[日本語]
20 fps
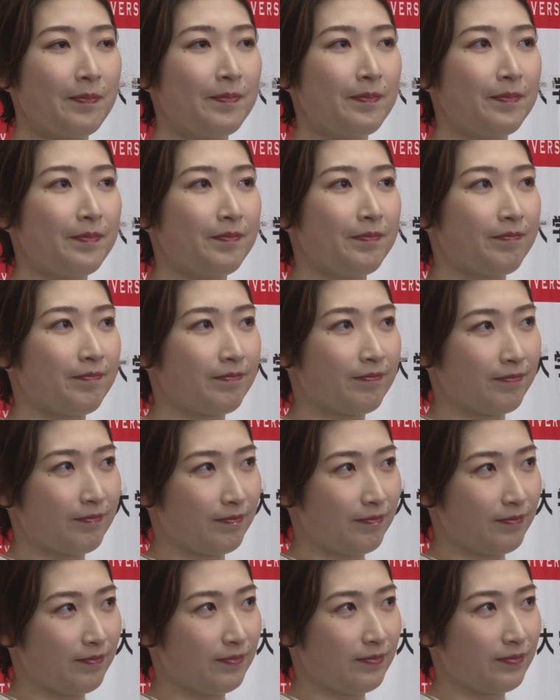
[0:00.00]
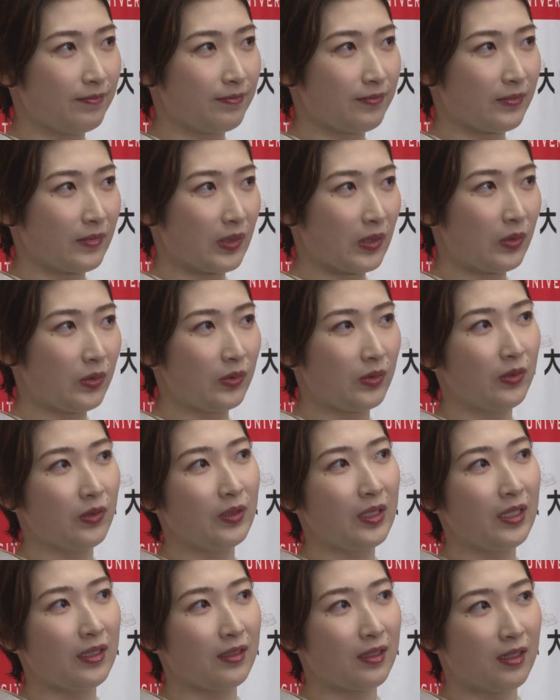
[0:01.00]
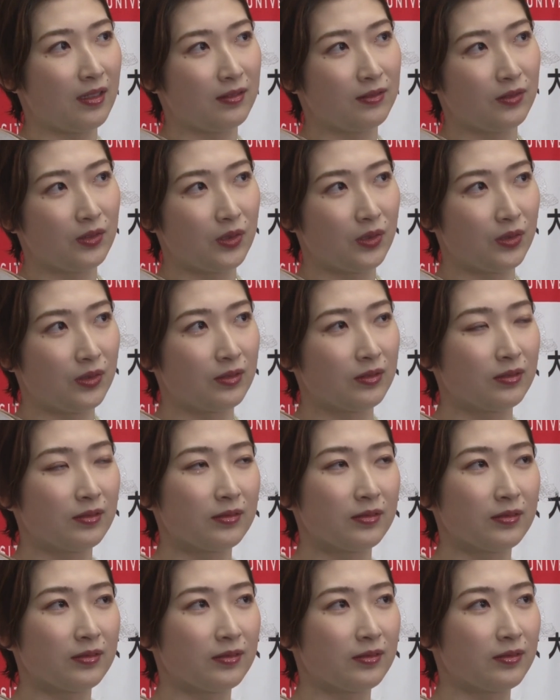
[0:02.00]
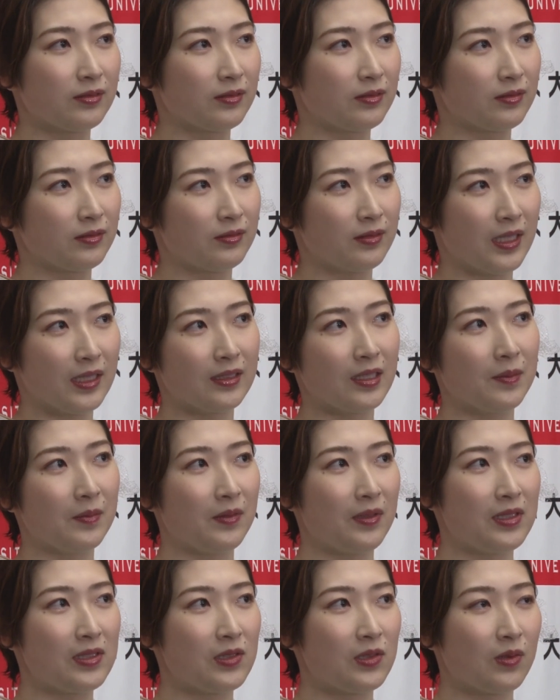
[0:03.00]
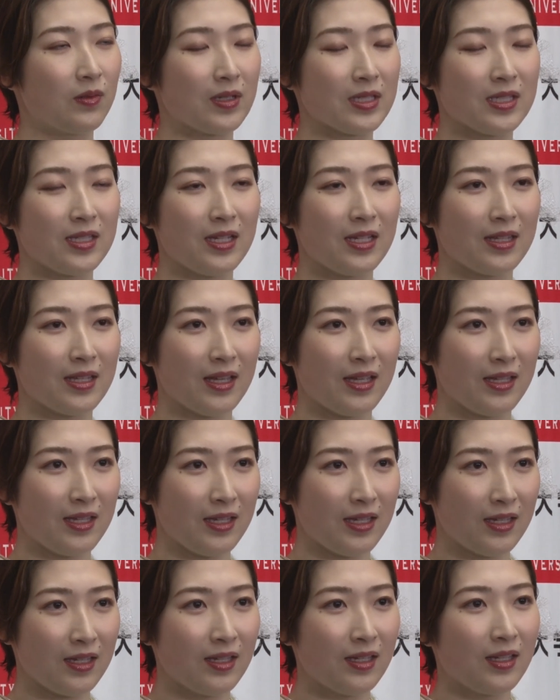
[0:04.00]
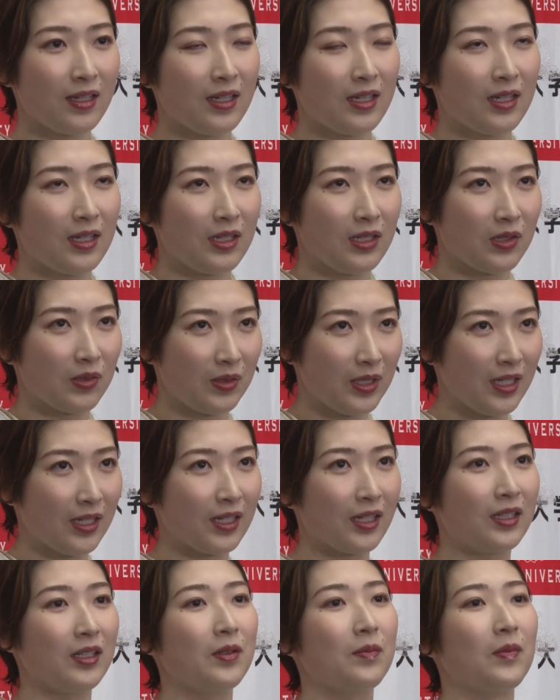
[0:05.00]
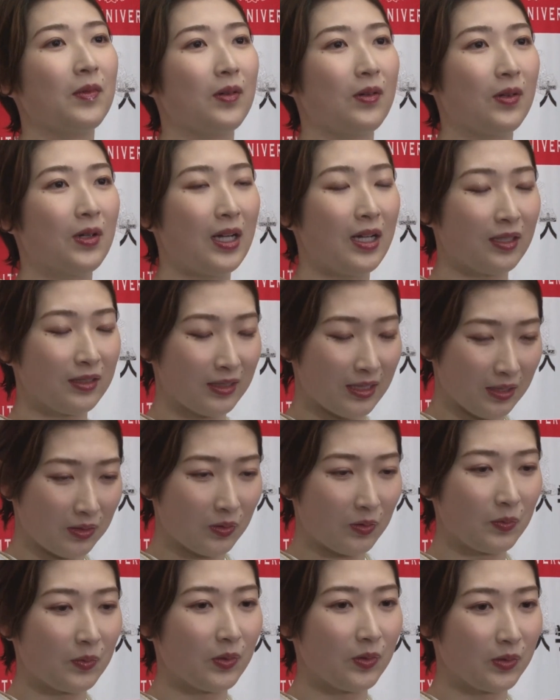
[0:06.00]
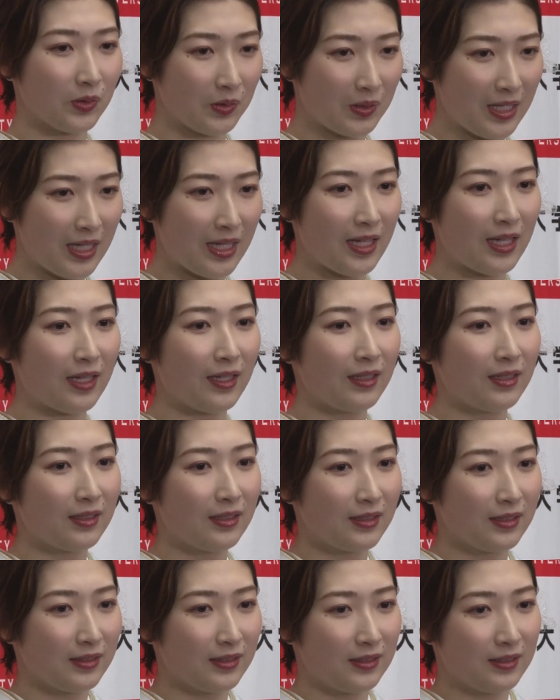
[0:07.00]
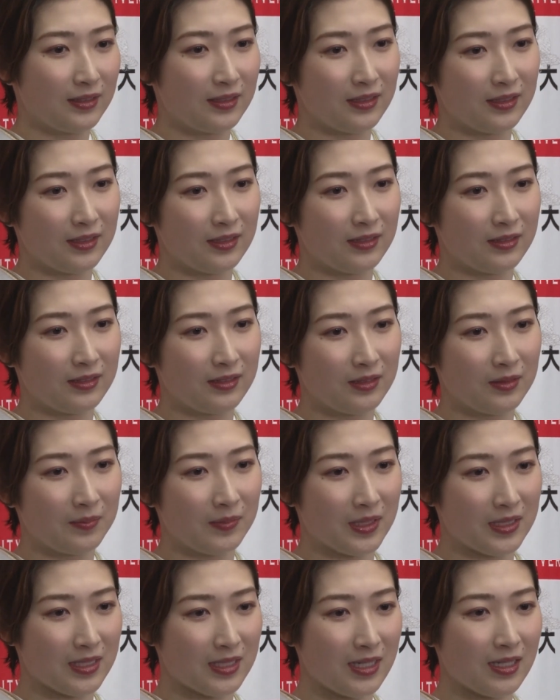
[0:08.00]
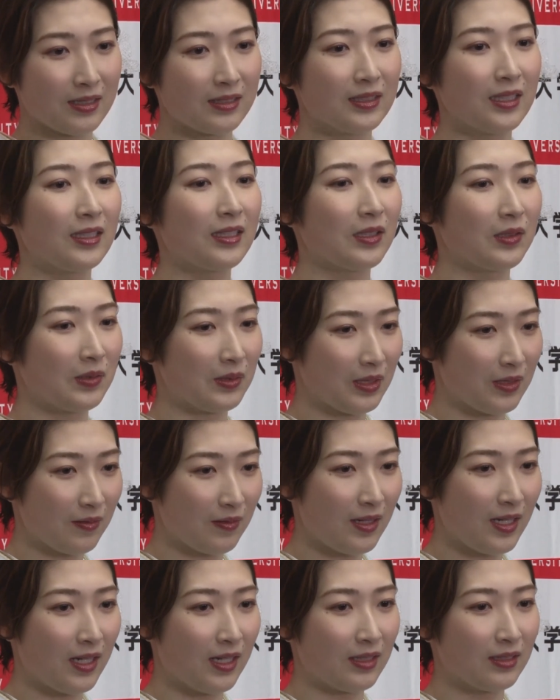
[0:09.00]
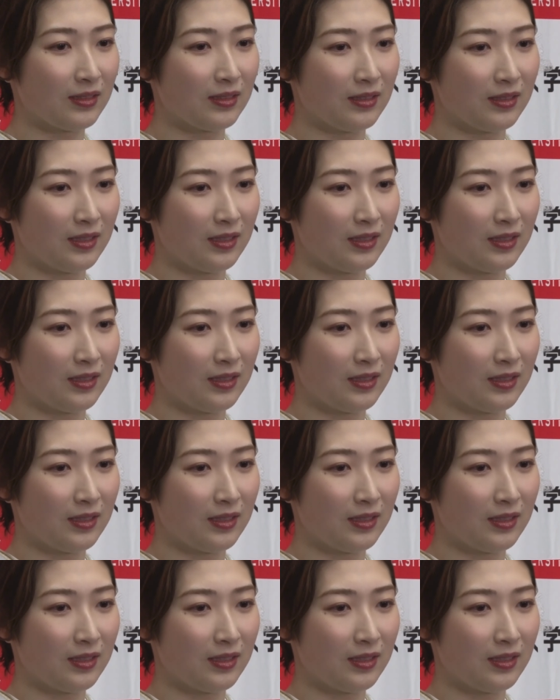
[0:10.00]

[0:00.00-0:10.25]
す。うんこの4年間をは多分一生忘れない4年間でもあったと思うので、まあ、辛くなった時は